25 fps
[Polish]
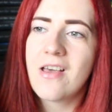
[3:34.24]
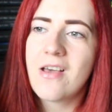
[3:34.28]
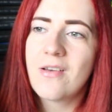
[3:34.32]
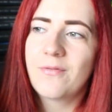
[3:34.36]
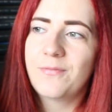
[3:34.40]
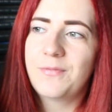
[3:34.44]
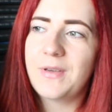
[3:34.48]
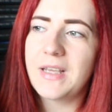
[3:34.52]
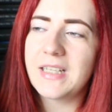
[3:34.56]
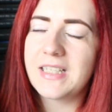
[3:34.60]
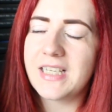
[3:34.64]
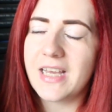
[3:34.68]

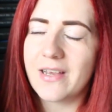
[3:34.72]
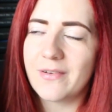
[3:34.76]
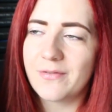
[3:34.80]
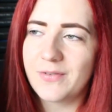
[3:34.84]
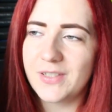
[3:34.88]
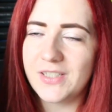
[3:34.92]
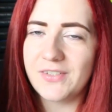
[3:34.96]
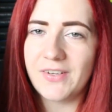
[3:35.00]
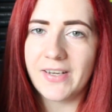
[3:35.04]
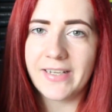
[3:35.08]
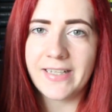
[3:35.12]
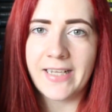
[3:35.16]
wiecie,
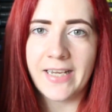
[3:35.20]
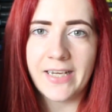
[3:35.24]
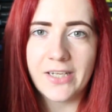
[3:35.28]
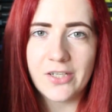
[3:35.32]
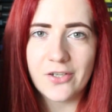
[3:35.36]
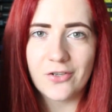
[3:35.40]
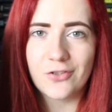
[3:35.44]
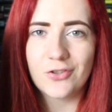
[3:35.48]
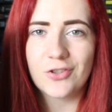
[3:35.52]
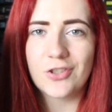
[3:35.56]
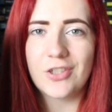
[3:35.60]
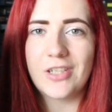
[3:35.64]
wydźwięk tej
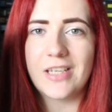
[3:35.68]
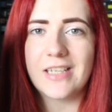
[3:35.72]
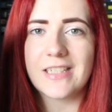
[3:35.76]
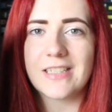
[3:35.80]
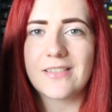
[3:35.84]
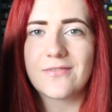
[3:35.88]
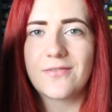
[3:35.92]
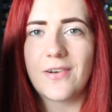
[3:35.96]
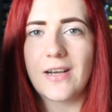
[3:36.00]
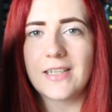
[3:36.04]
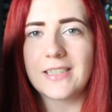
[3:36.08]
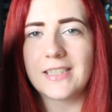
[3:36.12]
książki
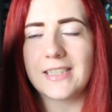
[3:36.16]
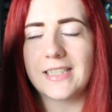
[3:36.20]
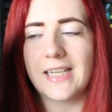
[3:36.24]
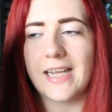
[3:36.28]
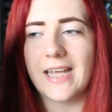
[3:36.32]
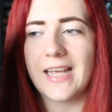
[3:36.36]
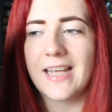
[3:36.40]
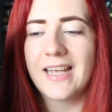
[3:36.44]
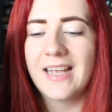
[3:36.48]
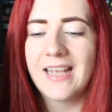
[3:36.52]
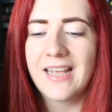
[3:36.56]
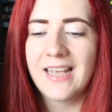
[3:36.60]
jest
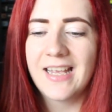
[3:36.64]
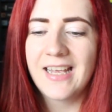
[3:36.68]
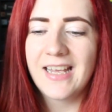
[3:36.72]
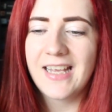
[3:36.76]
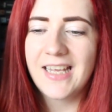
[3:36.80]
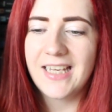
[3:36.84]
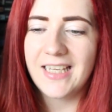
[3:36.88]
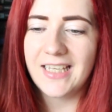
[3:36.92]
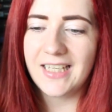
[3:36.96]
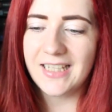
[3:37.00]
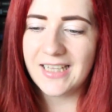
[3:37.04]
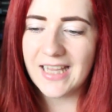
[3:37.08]
właśnie
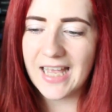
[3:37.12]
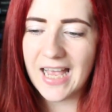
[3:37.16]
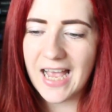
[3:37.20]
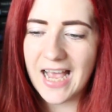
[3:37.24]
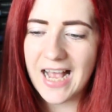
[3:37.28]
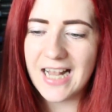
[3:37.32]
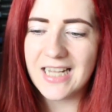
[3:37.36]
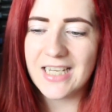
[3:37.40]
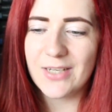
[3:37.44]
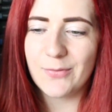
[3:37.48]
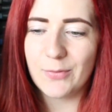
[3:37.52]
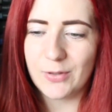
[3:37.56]

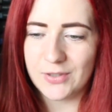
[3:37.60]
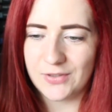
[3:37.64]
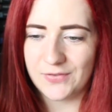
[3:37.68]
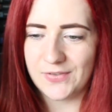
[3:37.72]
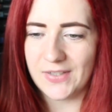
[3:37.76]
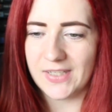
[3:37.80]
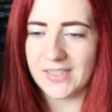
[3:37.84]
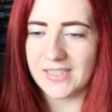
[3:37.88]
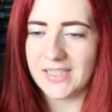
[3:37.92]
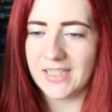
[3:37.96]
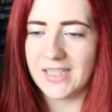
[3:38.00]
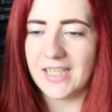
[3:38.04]
idealnym
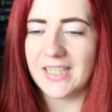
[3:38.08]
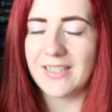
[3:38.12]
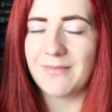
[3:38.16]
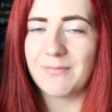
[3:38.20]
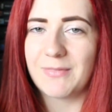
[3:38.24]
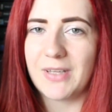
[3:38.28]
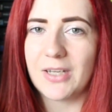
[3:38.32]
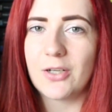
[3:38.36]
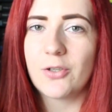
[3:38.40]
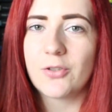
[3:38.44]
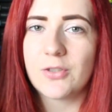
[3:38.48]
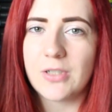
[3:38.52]

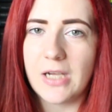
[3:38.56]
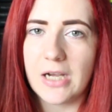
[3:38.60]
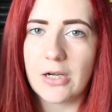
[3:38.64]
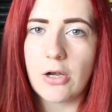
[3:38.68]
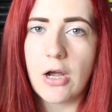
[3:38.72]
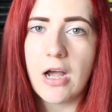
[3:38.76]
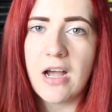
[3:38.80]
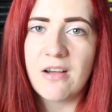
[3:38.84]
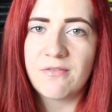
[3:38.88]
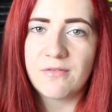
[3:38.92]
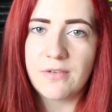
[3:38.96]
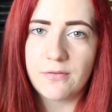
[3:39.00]
odzwierciedleniem tego, co ja
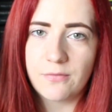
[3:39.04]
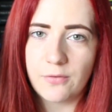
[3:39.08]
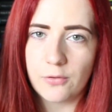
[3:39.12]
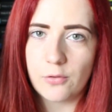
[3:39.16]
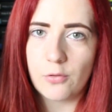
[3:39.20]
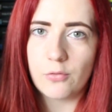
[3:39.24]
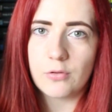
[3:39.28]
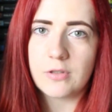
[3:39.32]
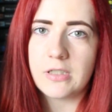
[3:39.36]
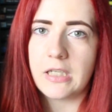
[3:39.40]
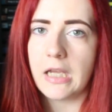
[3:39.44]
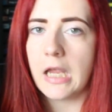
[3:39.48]
kocham w
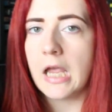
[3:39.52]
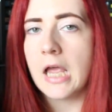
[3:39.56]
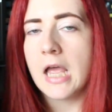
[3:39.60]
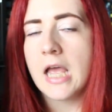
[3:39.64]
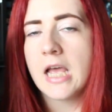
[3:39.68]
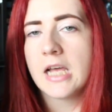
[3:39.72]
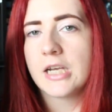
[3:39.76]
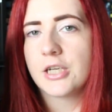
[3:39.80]
ewolucji.